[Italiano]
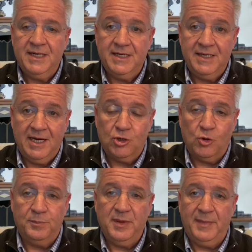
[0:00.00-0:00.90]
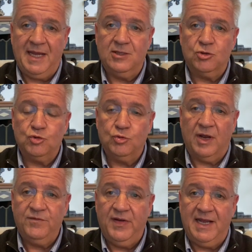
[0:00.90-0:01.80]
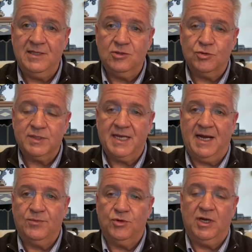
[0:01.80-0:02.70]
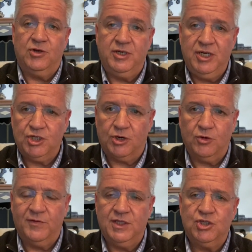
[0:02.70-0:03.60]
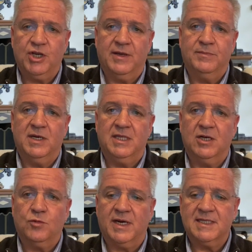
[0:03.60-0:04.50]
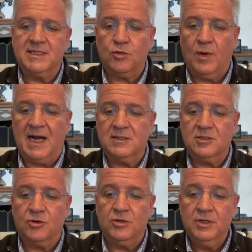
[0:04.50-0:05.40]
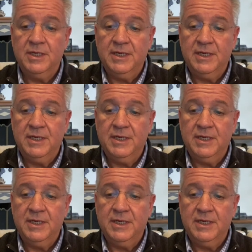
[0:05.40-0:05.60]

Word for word: nel compimento di un avvento, siamo nel 19 dicembre del 44,